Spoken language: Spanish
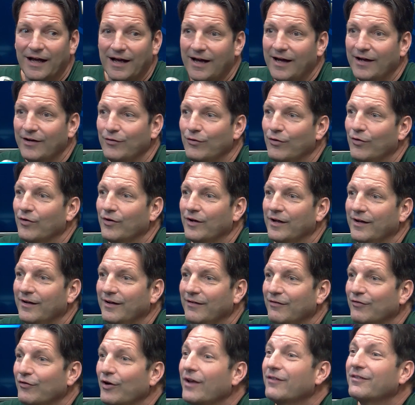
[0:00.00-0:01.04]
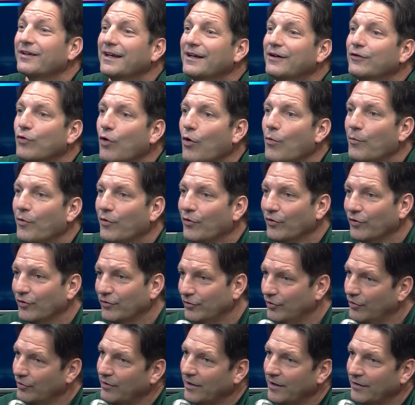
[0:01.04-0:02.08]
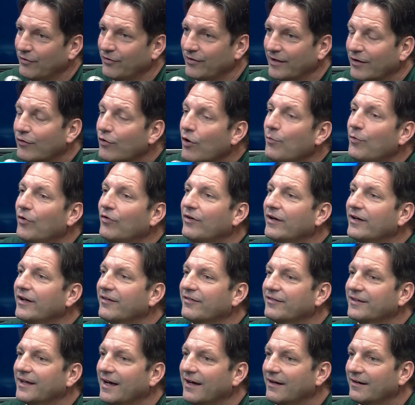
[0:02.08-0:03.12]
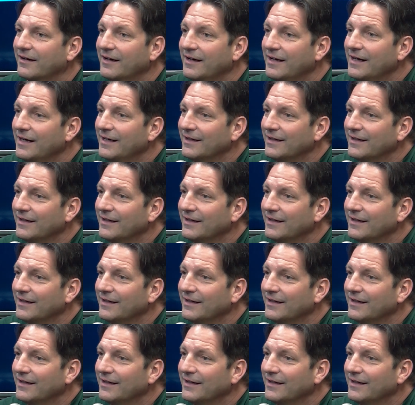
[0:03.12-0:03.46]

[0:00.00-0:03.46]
ah, no, eh, voy a estar incómodo, ¿no? O sea, ¿cómo van a estar?